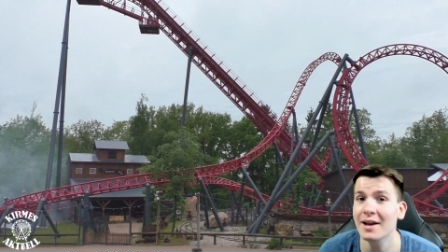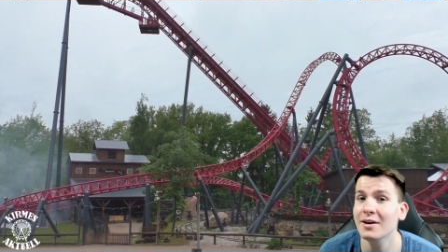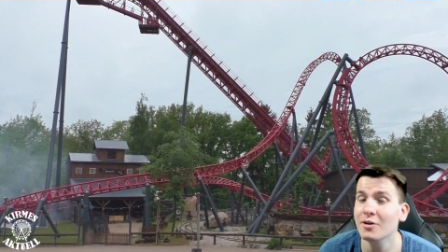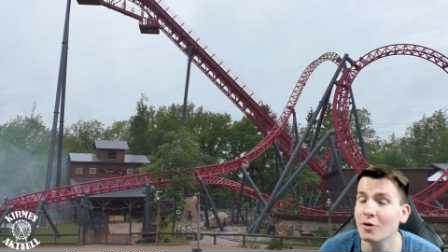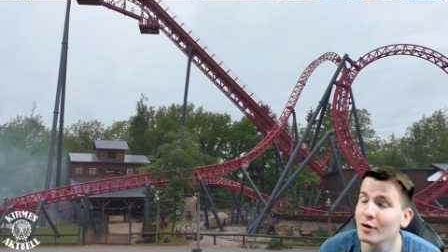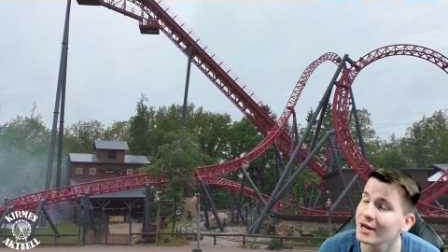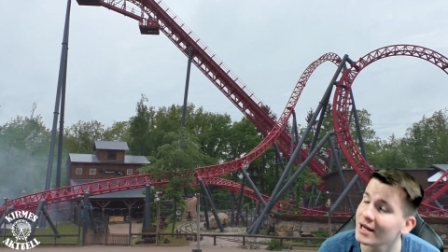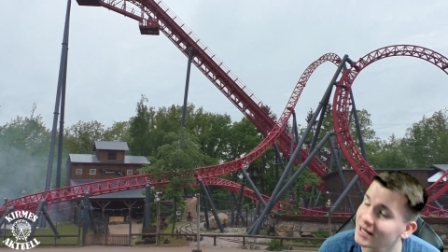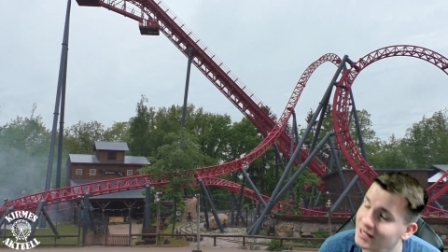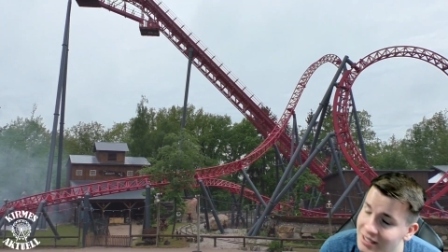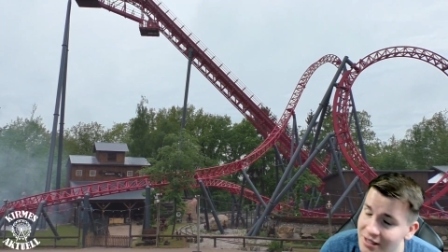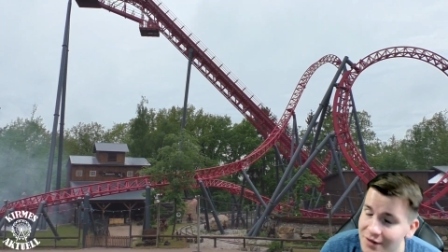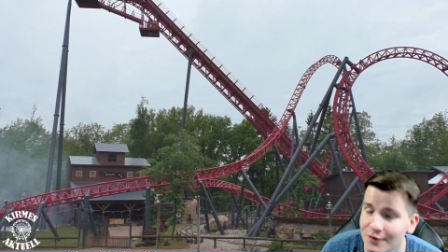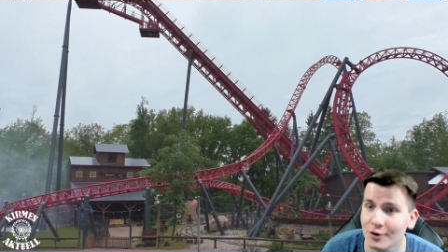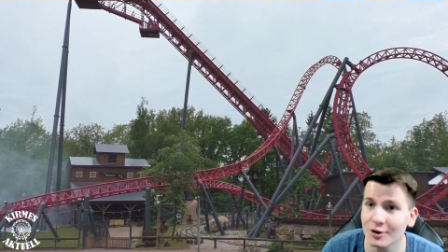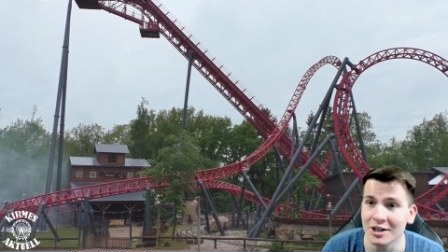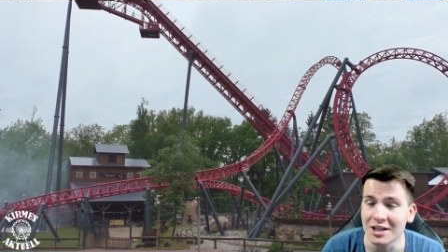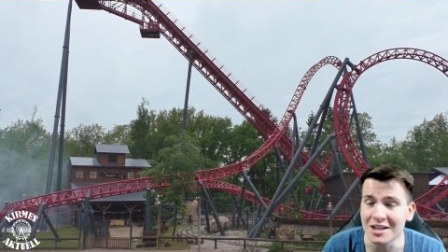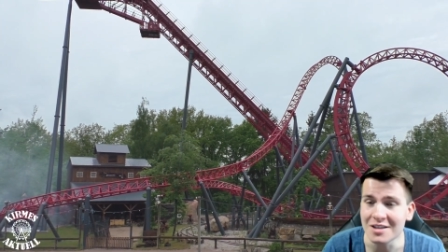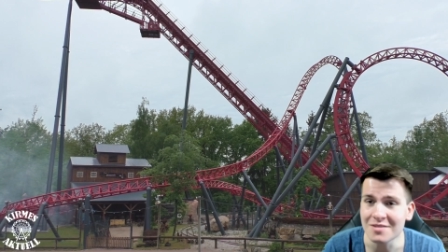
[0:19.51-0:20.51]
Neuheit nicht
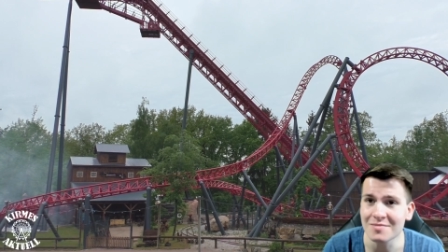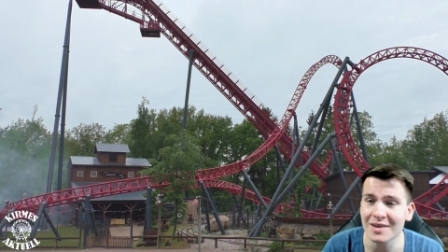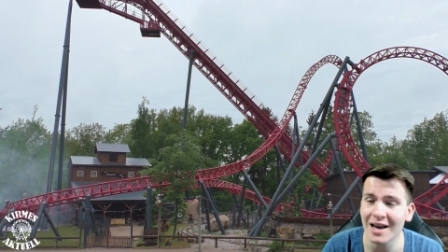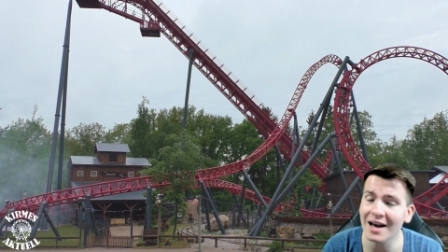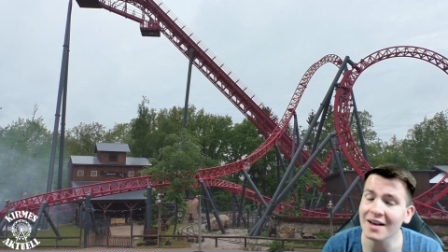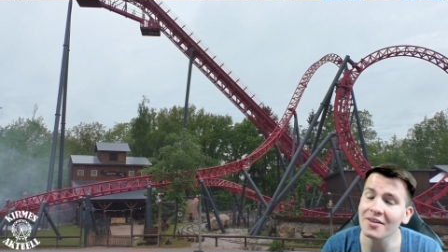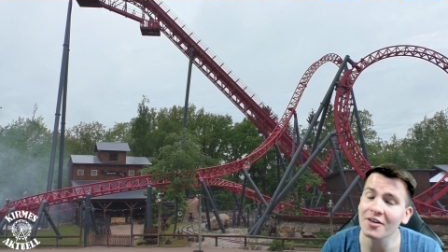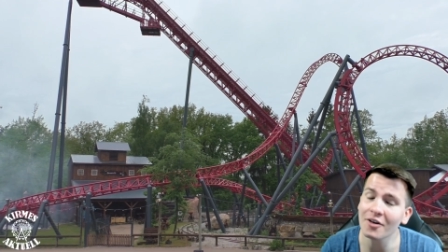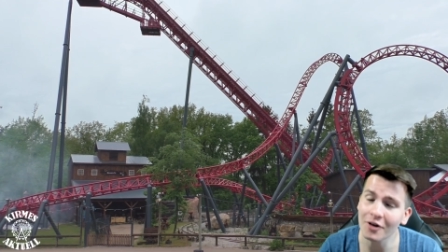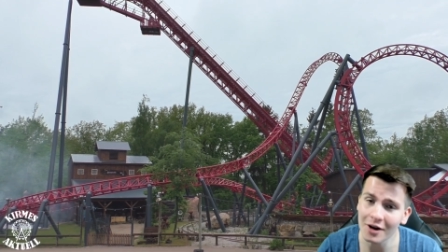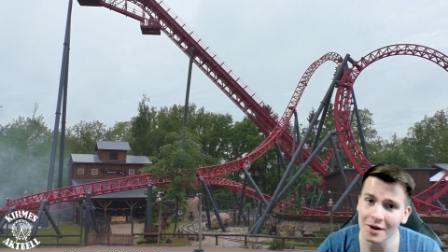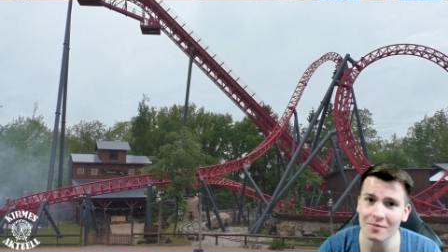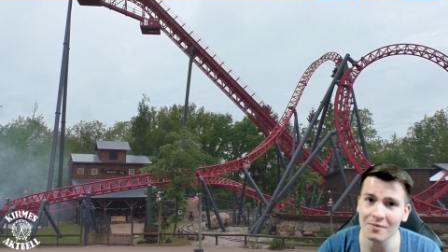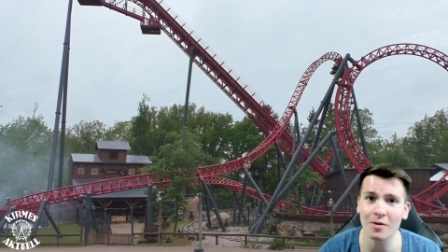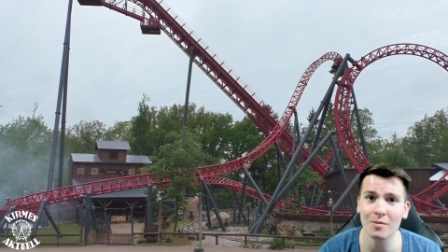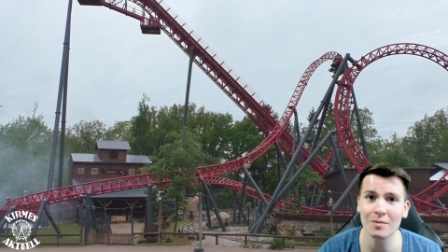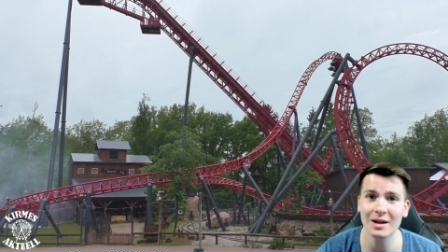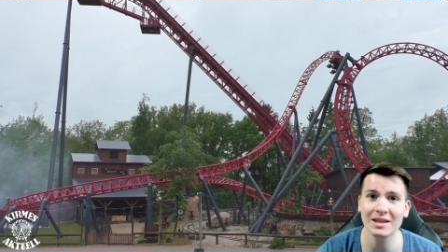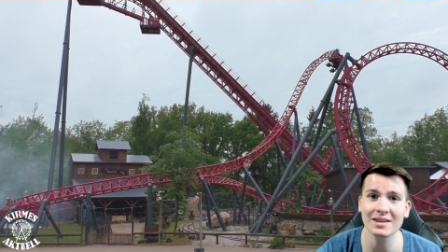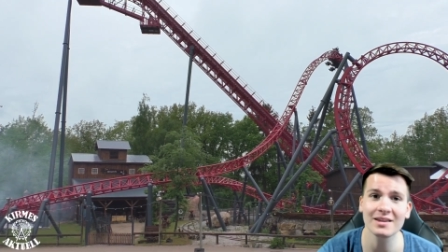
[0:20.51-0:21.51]
von diesem Jahr, sondern
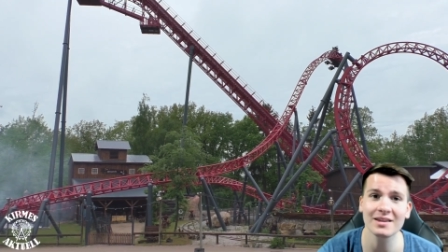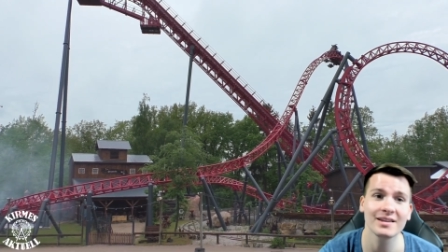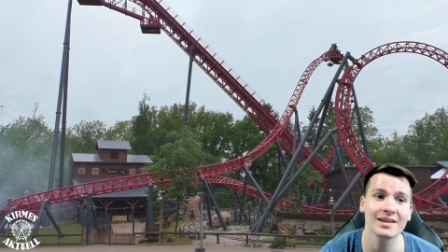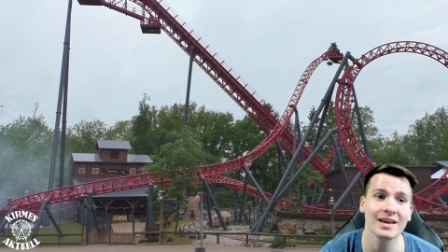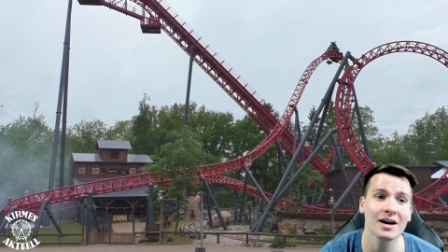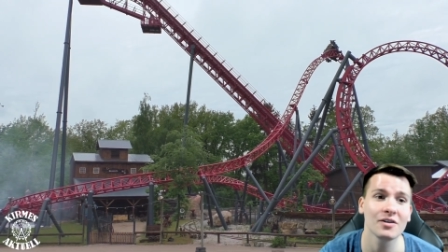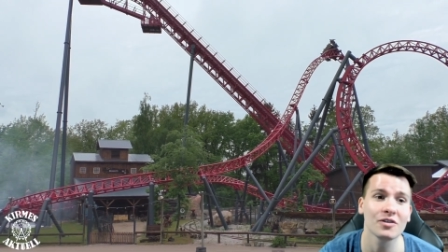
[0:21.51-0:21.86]
vom letzten Jahr.